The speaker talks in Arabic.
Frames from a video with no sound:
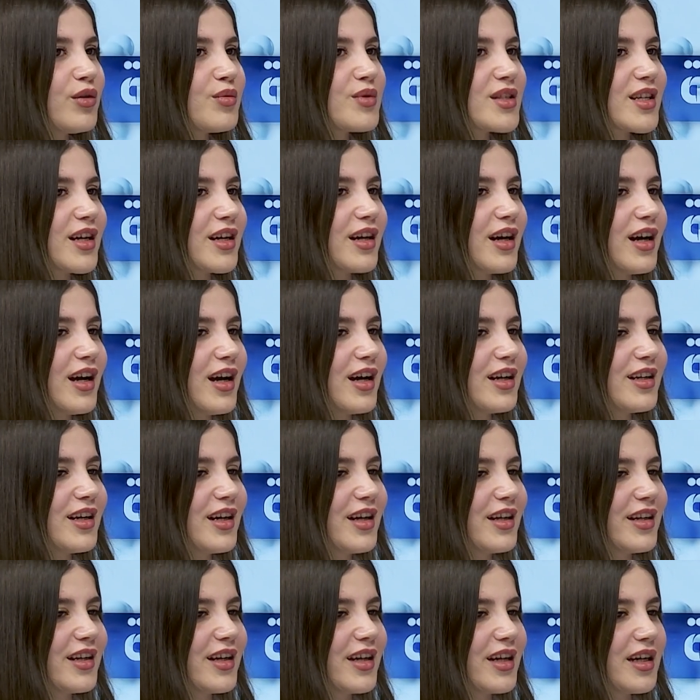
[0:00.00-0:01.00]
بصراحه
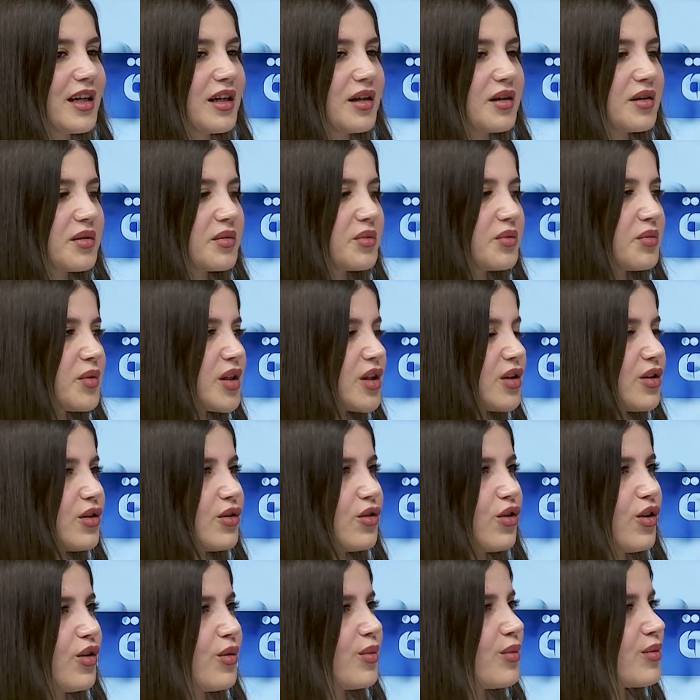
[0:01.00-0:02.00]
نحن
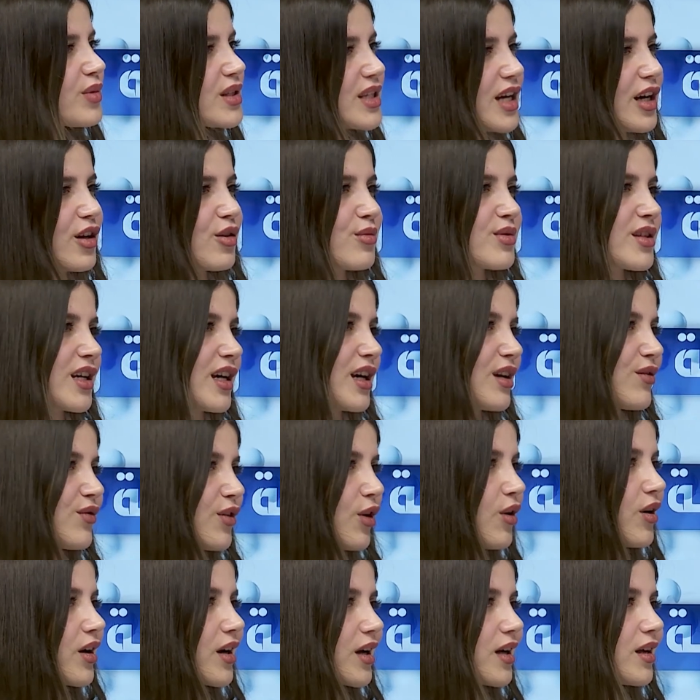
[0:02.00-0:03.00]
مثله بسعره بسعر
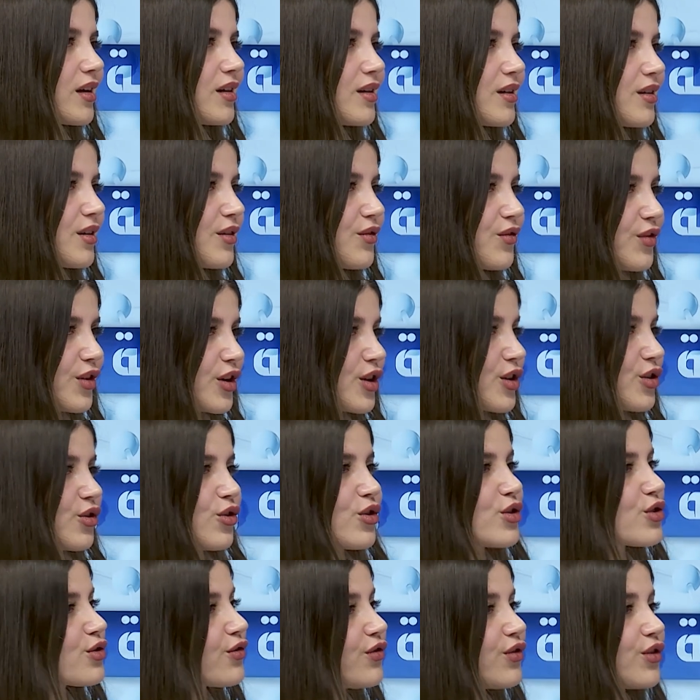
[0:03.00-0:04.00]
الفواكه
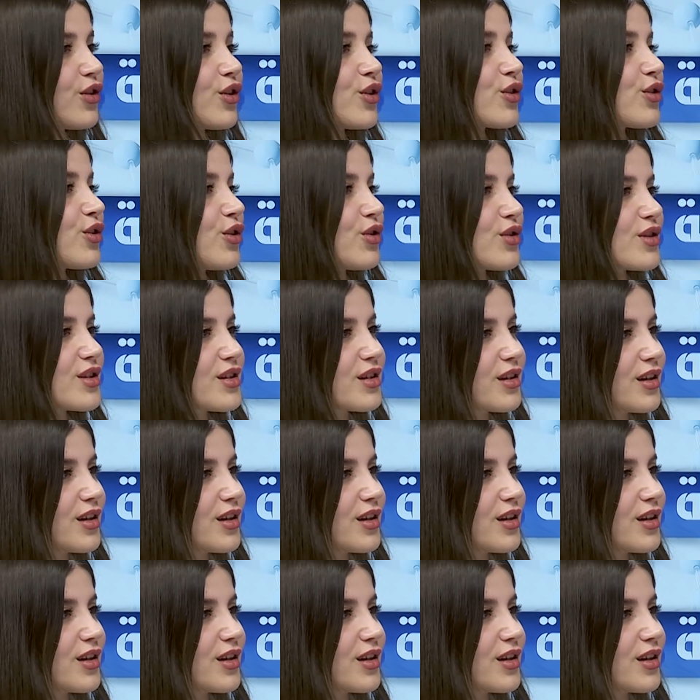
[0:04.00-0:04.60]
فركتوز وفركتوز